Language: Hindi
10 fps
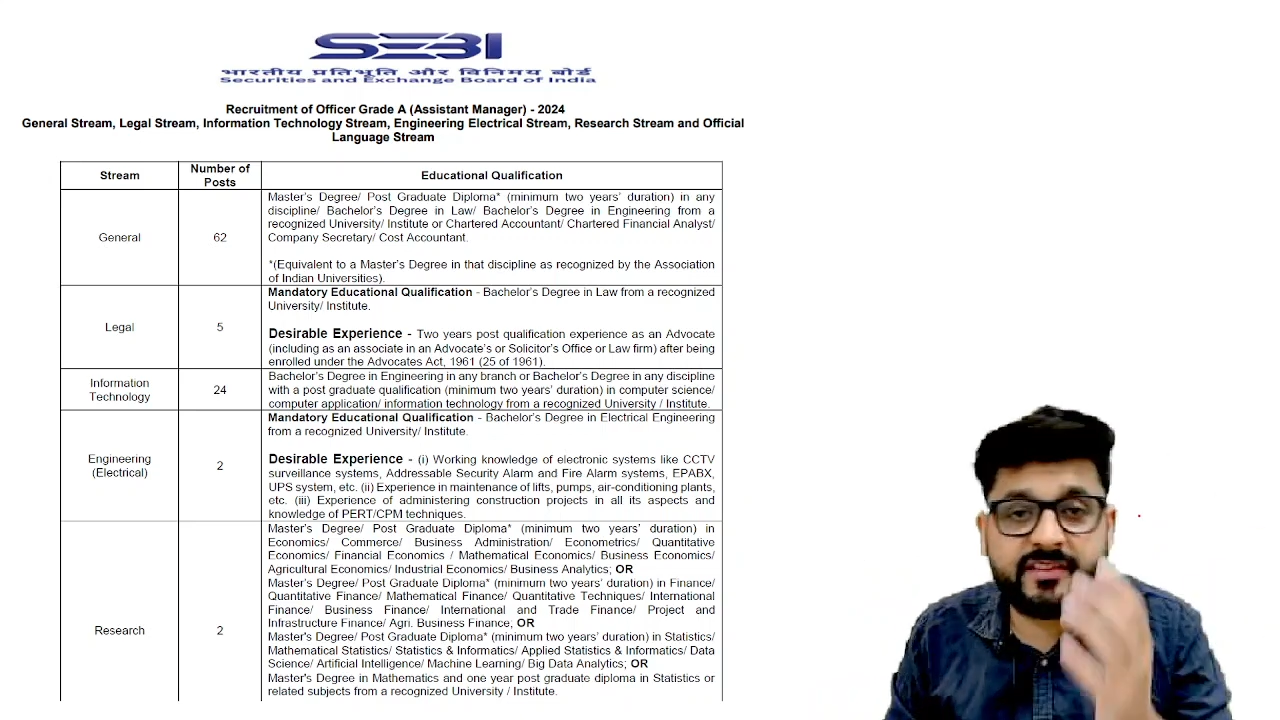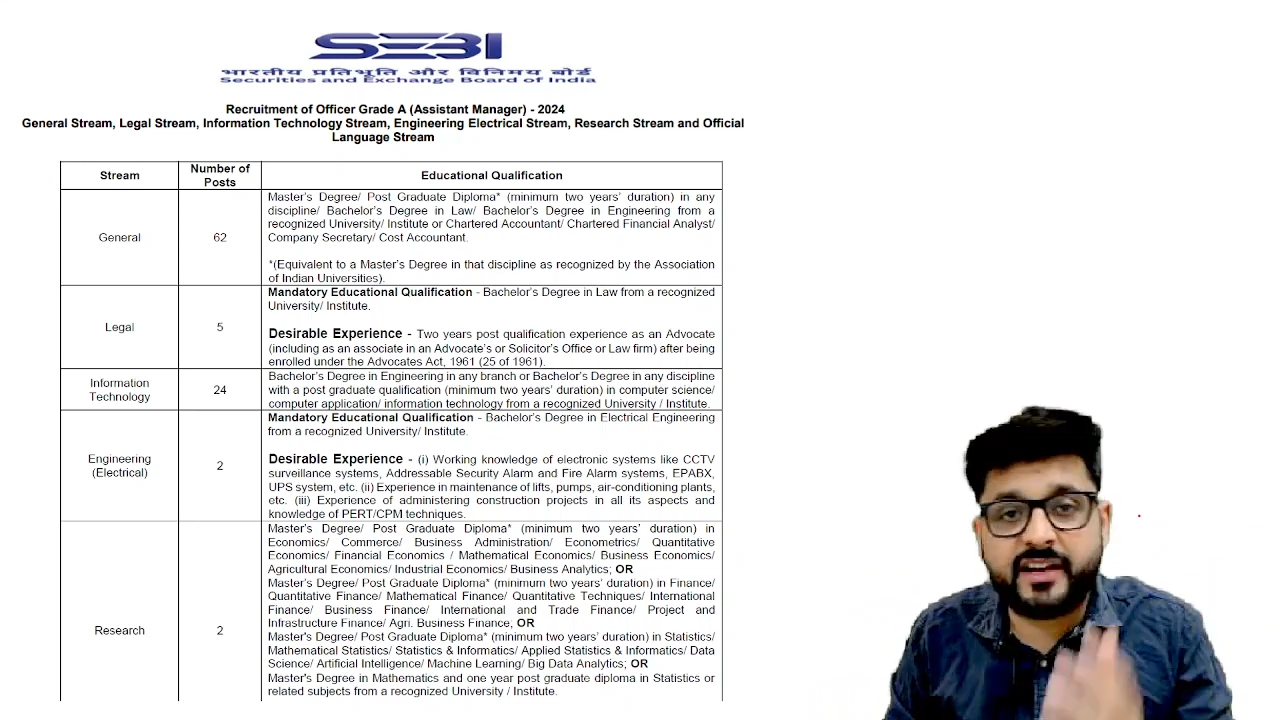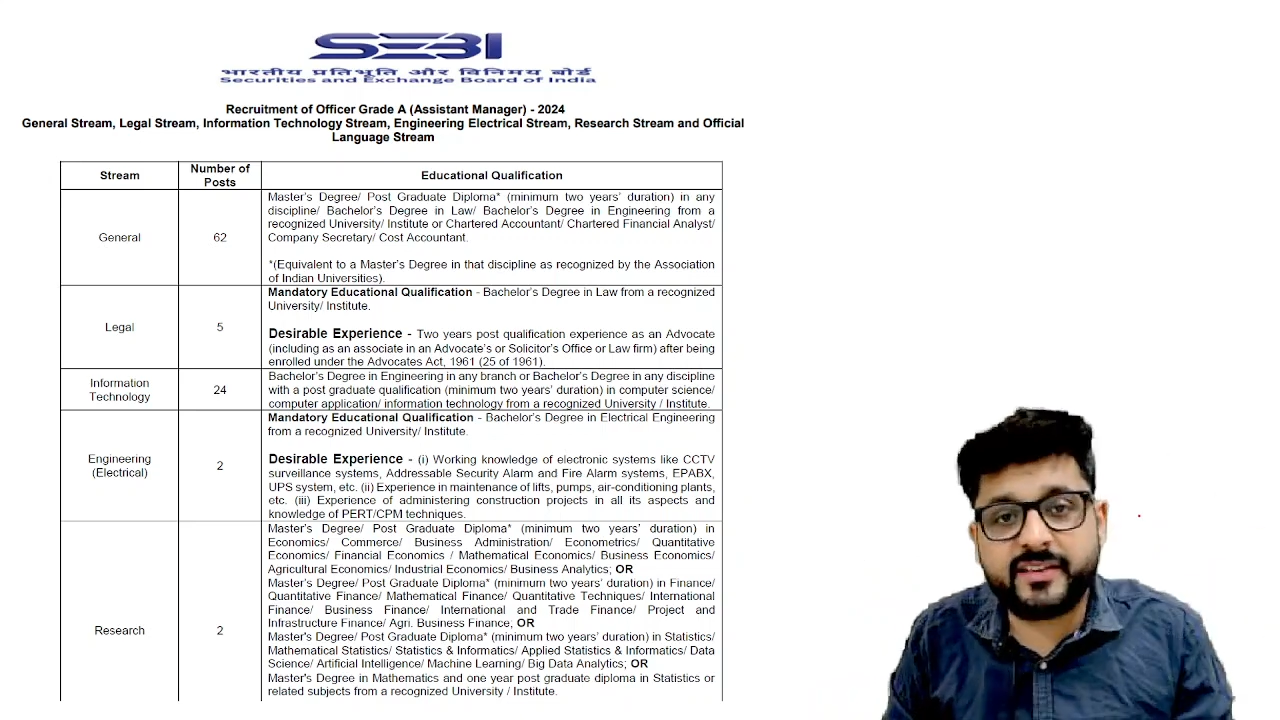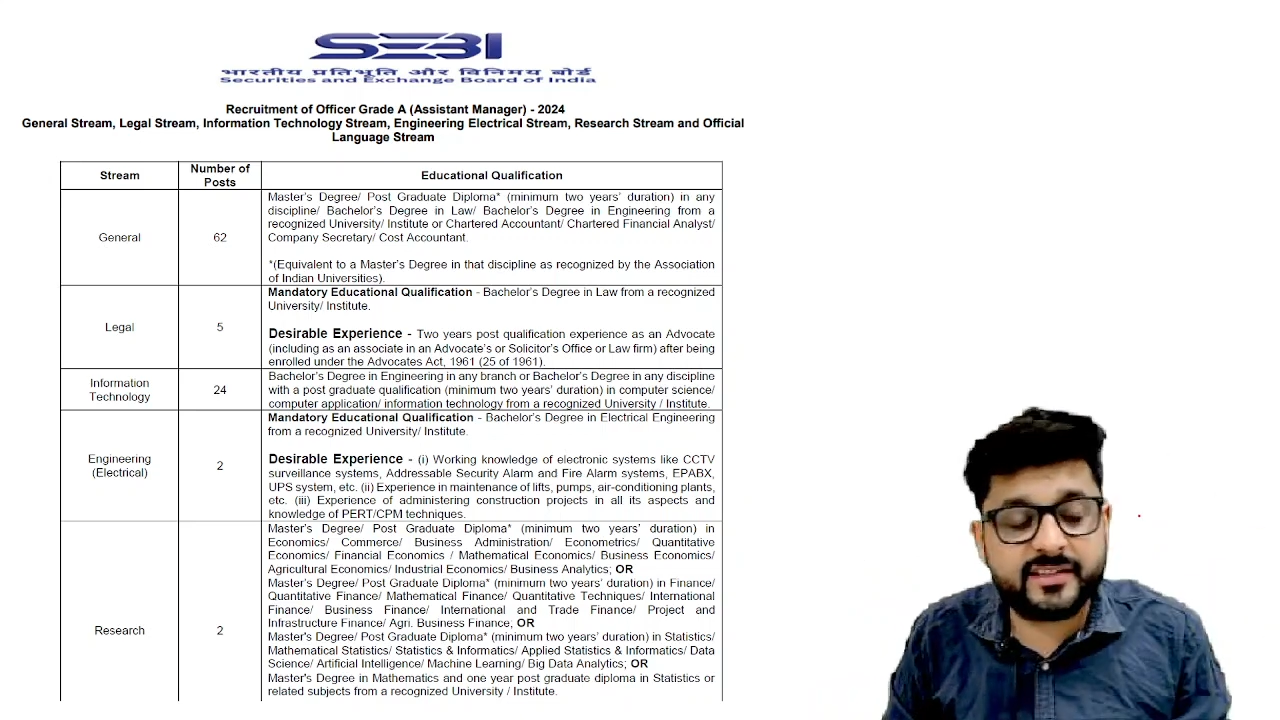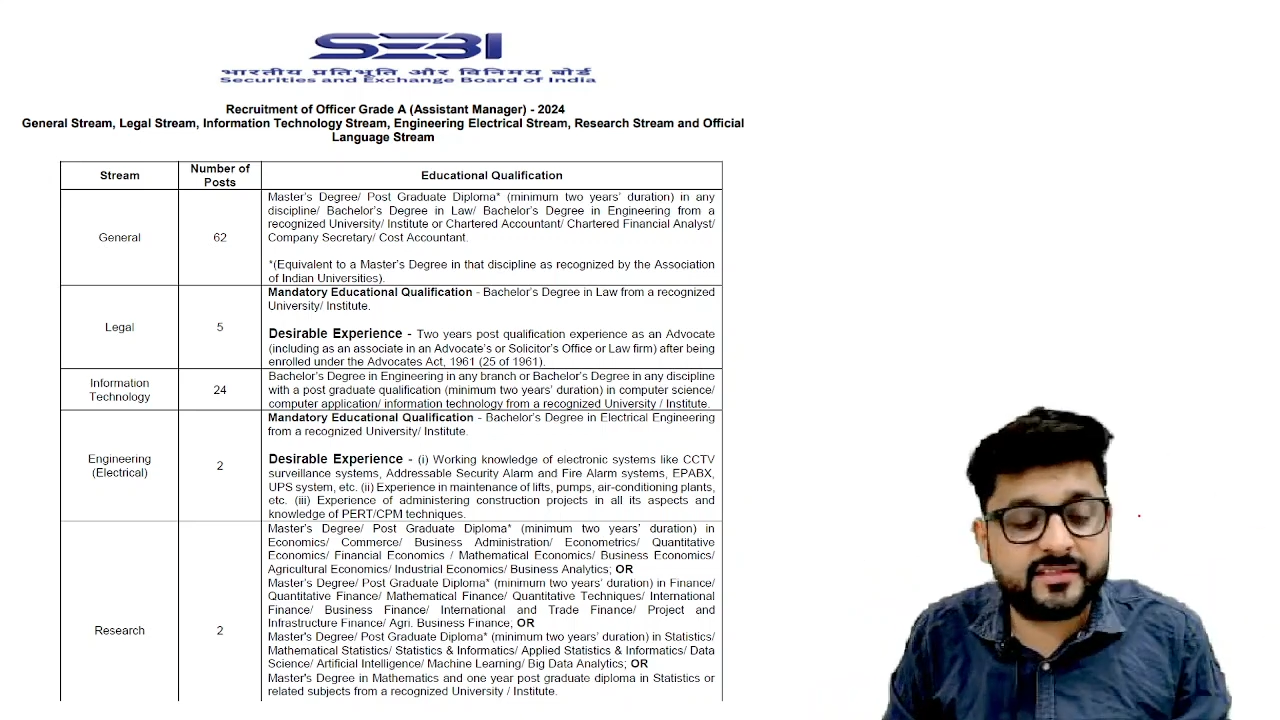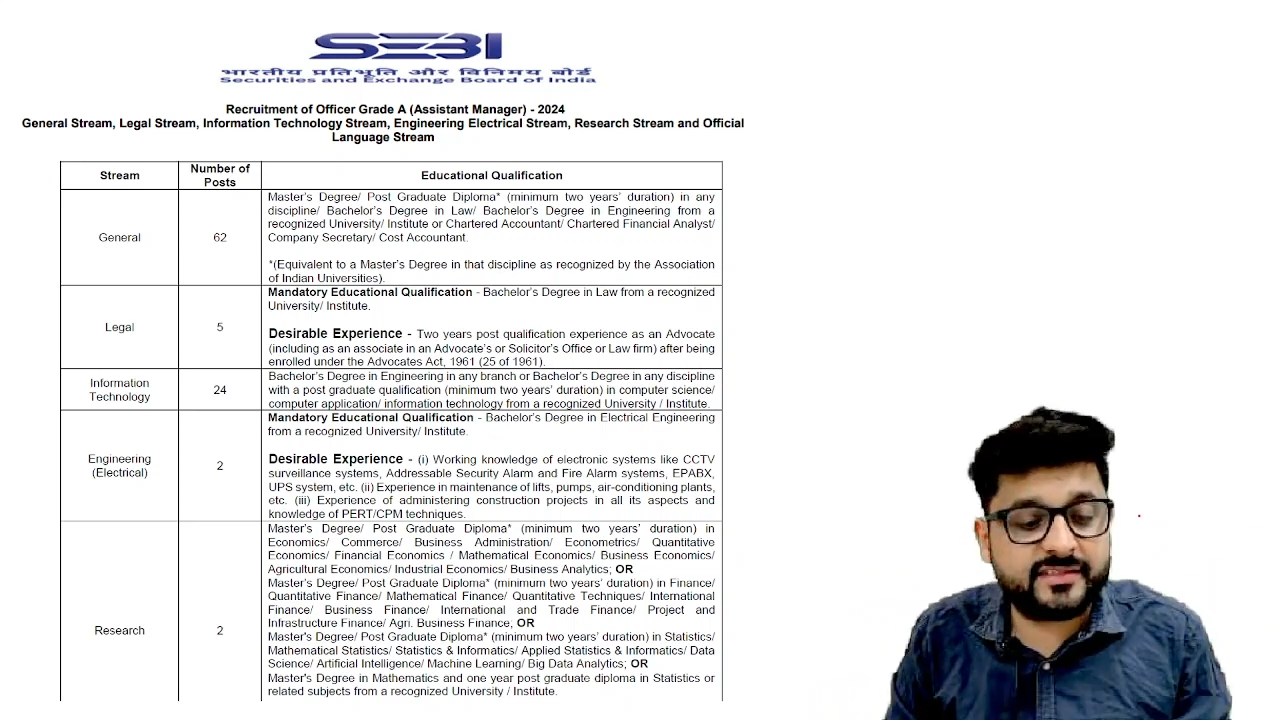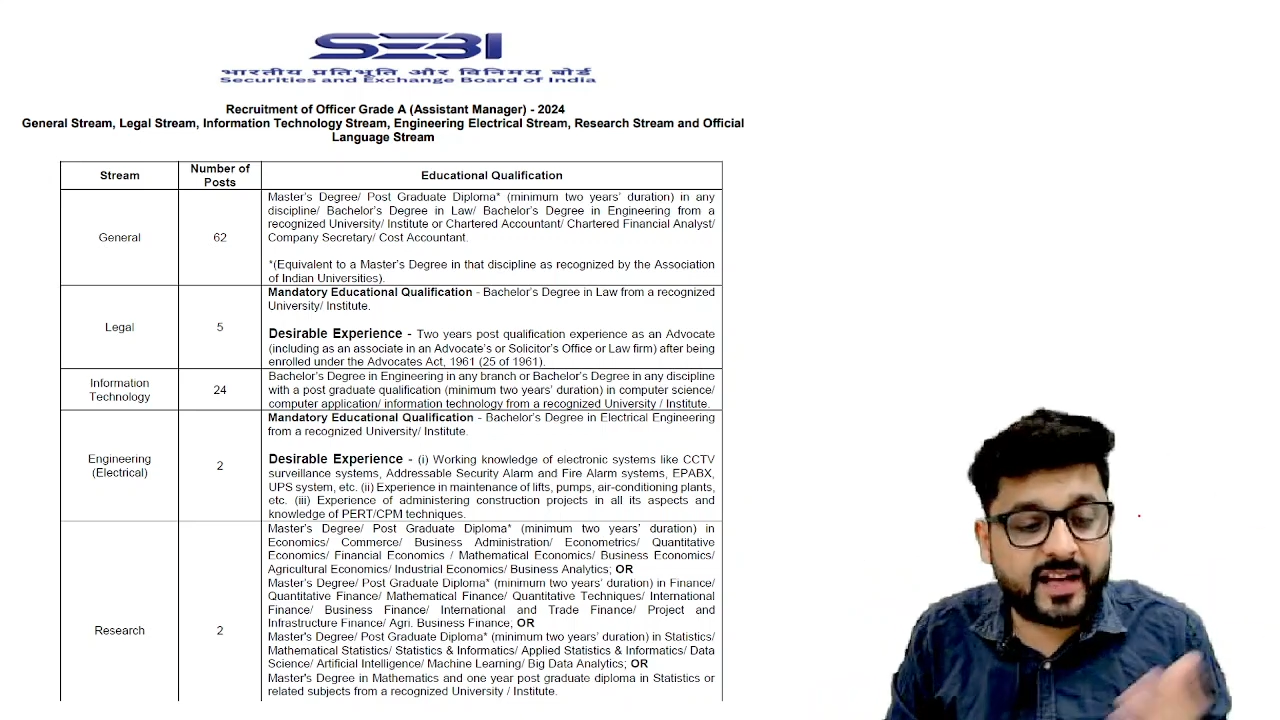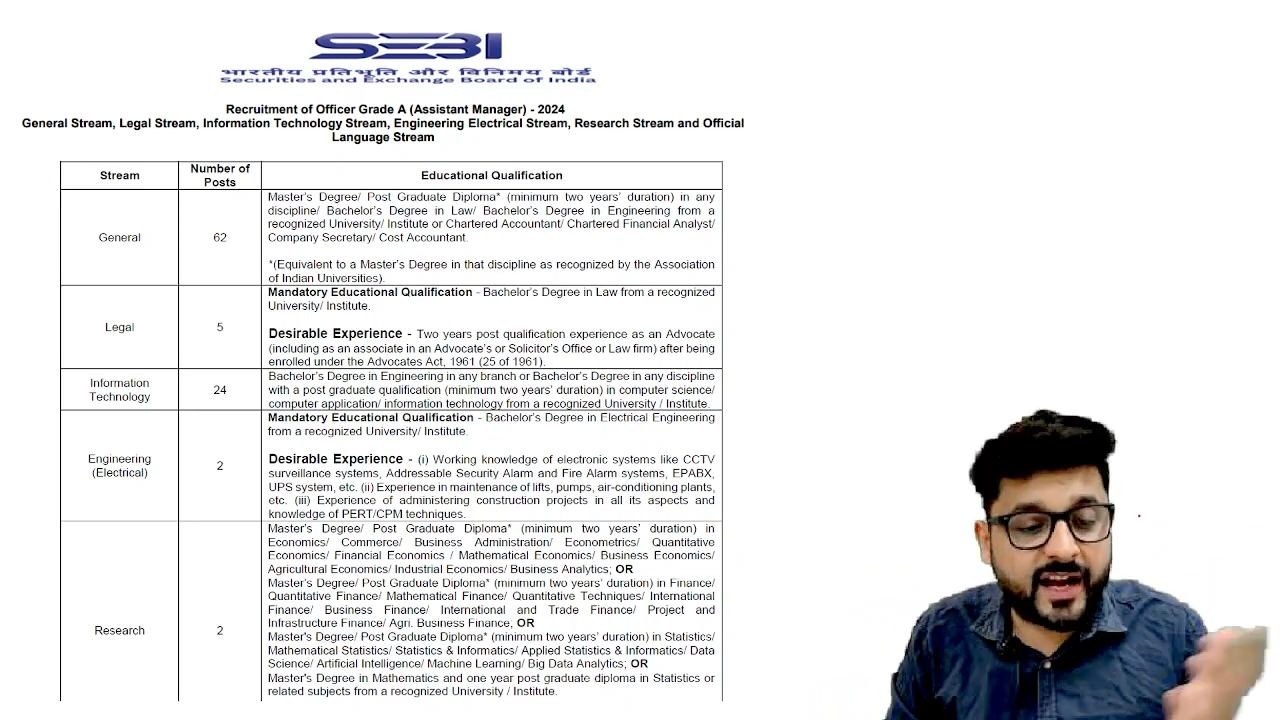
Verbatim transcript: फाइव वैकेंसीज हैं